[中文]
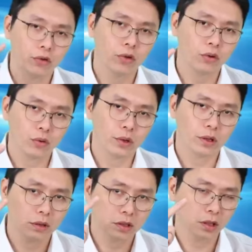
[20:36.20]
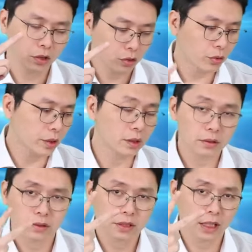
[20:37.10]
优惠啊！早鸟优惠
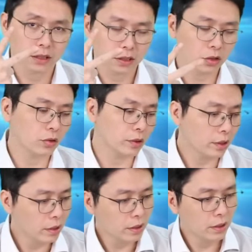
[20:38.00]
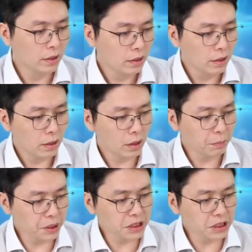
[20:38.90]
这个样子的优惠啊，并